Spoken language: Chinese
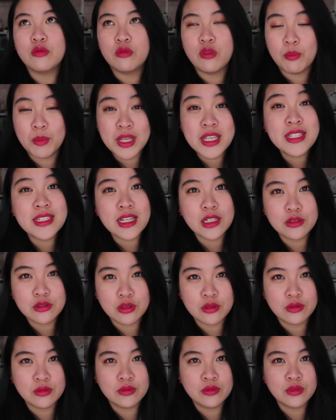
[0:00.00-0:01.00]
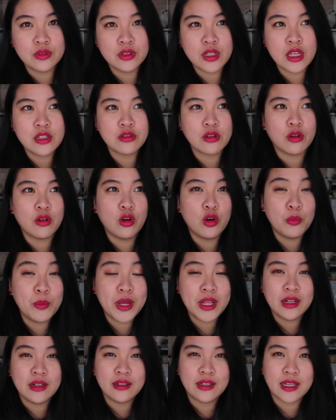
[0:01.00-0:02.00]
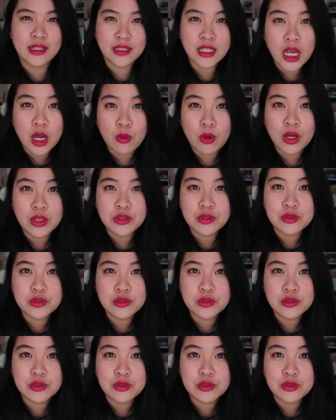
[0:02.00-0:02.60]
我们印象中那种欧美人来台湾，